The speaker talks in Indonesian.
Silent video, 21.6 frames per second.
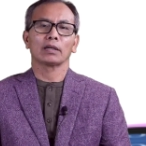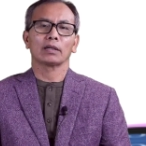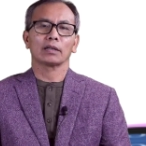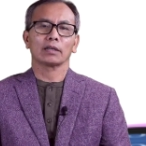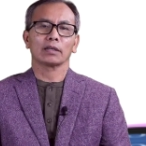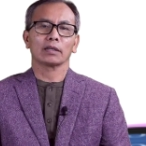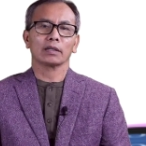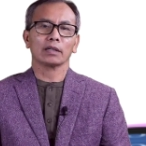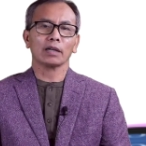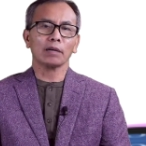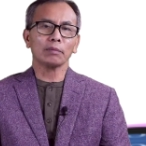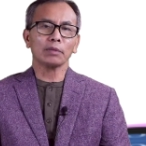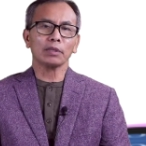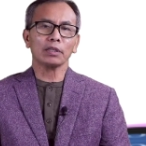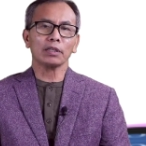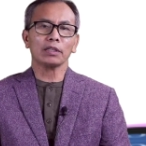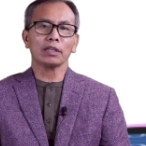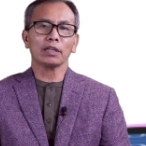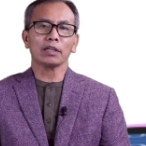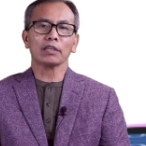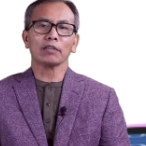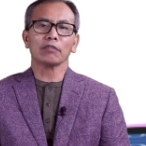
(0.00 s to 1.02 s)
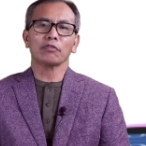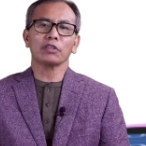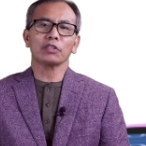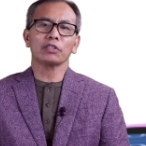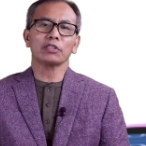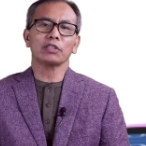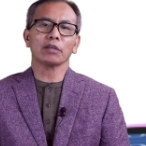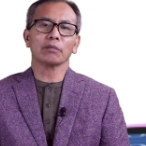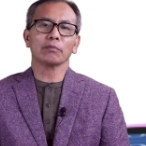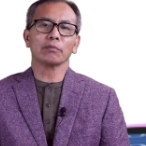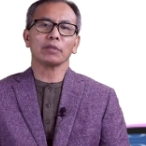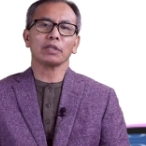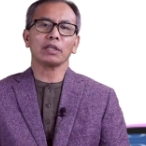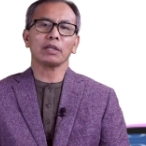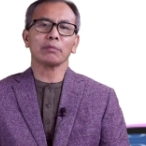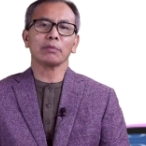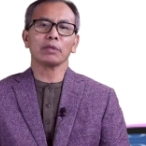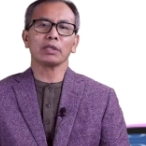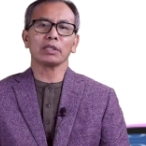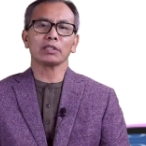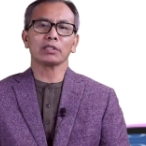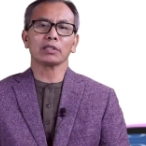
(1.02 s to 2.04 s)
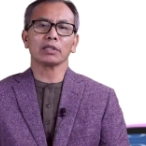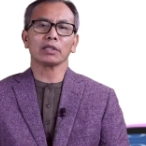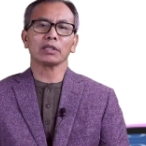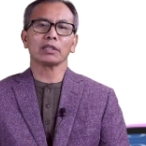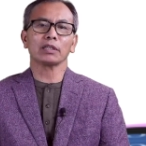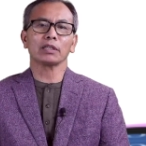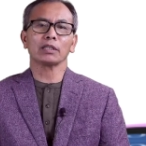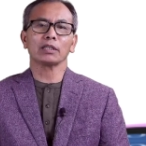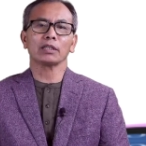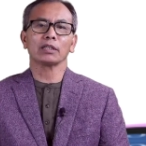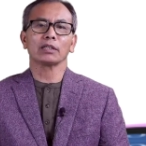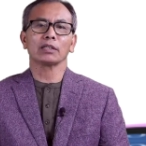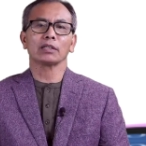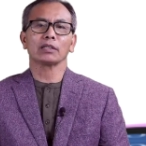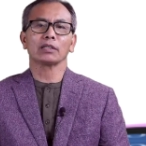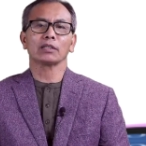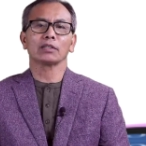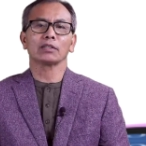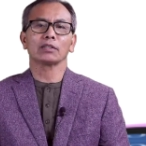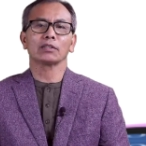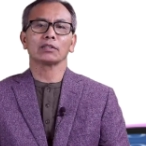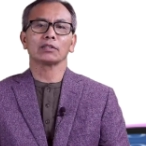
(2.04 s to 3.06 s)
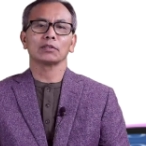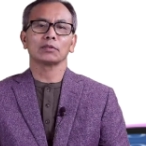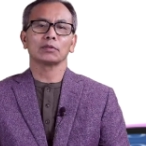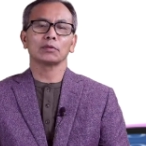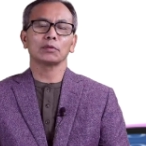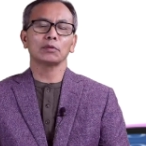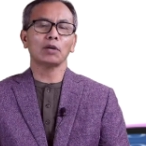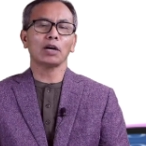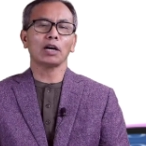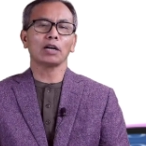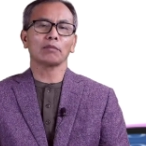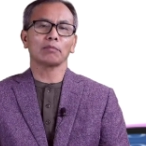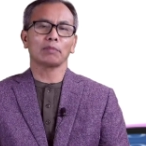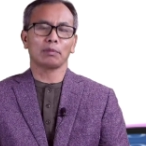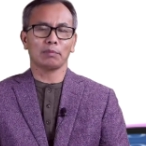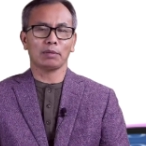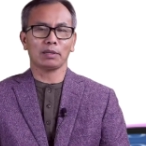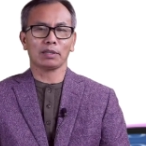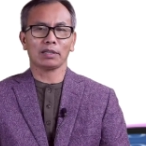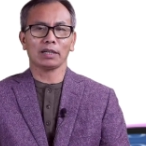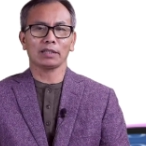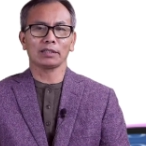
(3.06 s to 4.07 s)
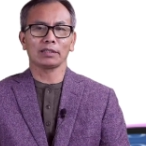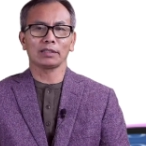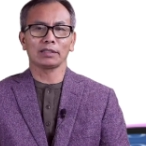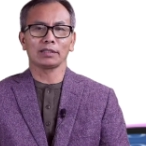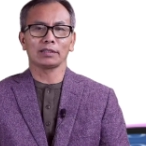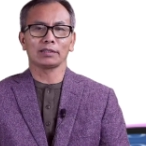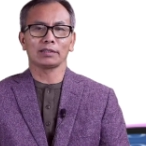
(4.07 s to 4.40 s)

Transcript: Kami dari Fisdak Media Ministry, Tuhan memberkati.